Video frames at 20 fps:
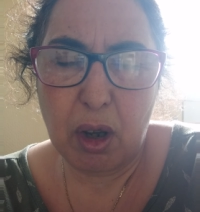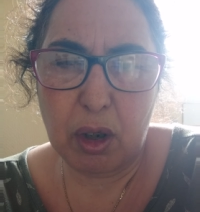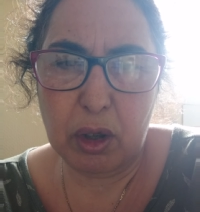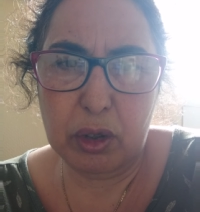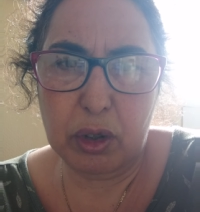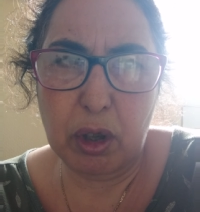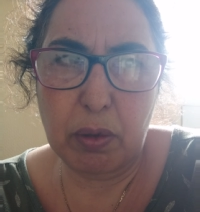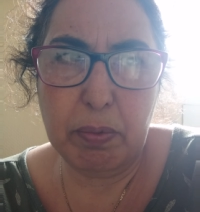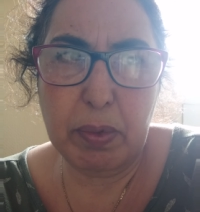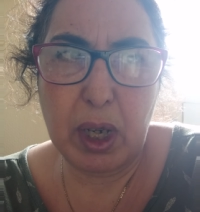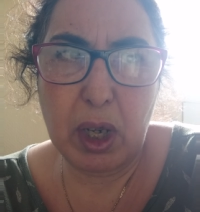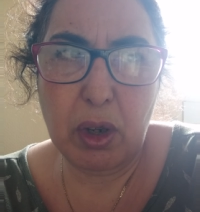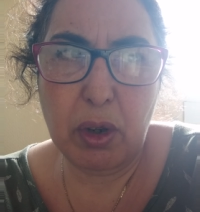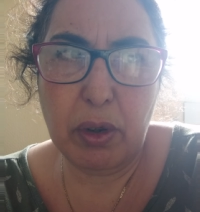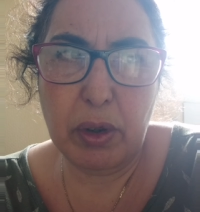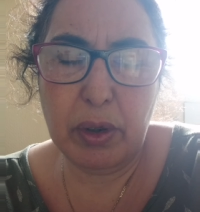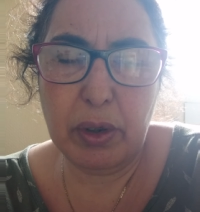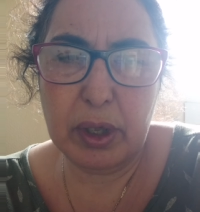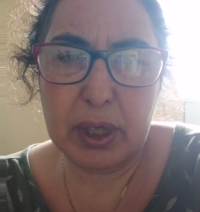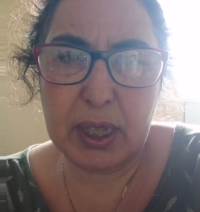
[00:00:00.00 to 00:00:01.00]
en
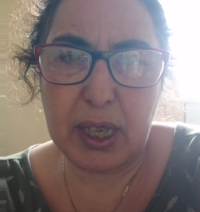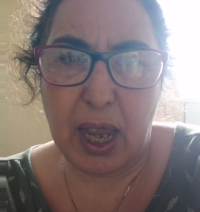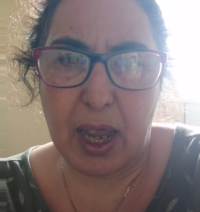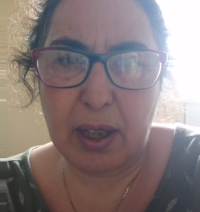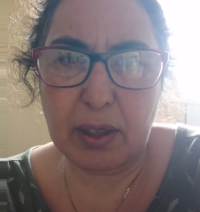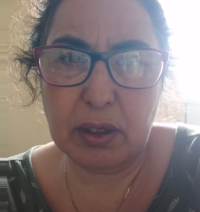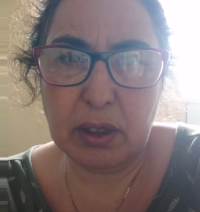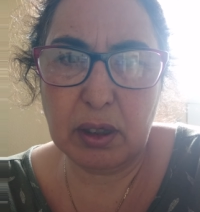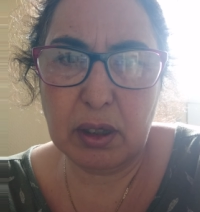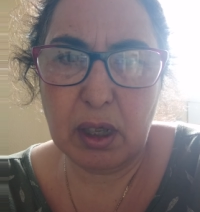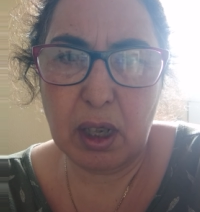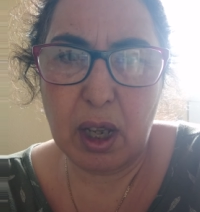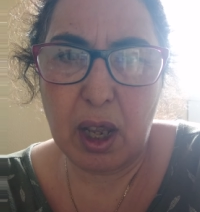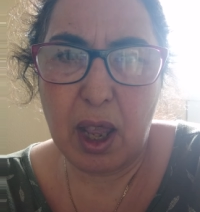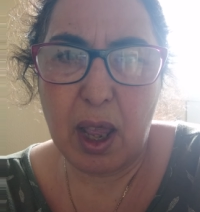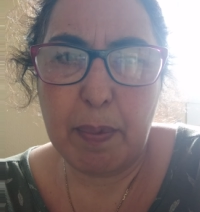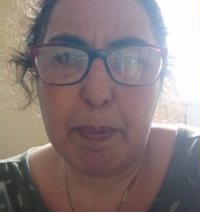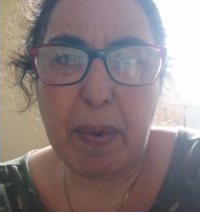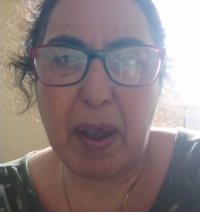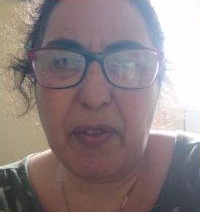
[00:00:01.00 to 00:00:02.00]
2015,
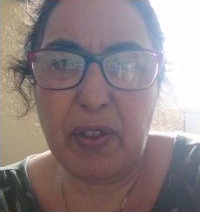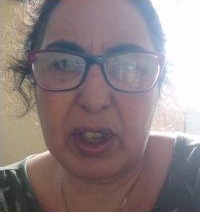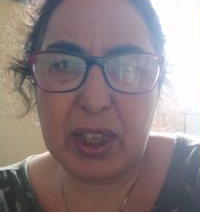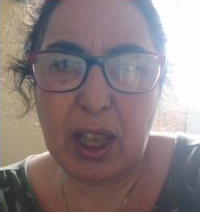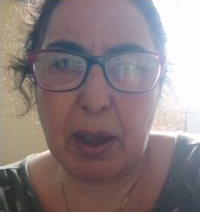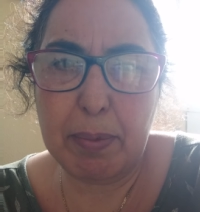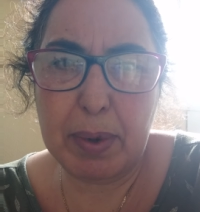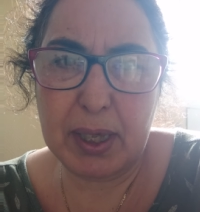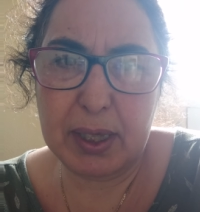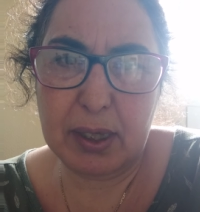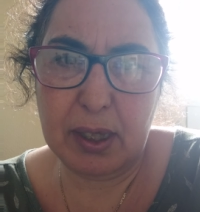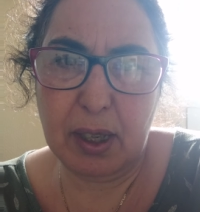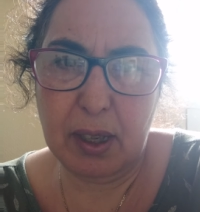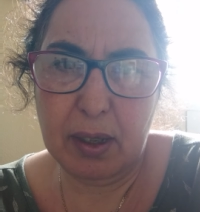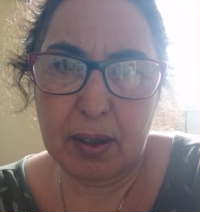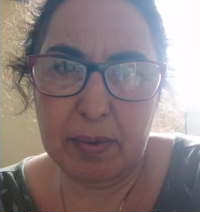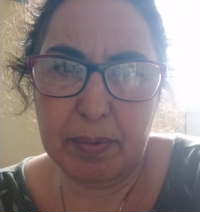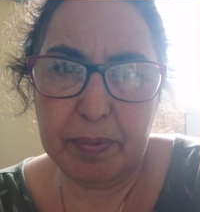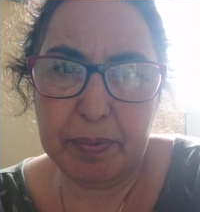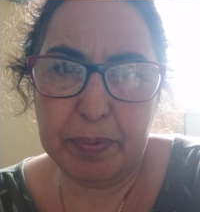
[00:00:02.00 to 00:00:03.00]
m'avaient
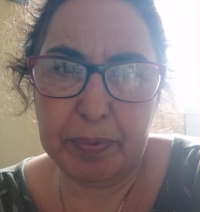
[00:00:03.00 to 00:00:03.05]
tabassé.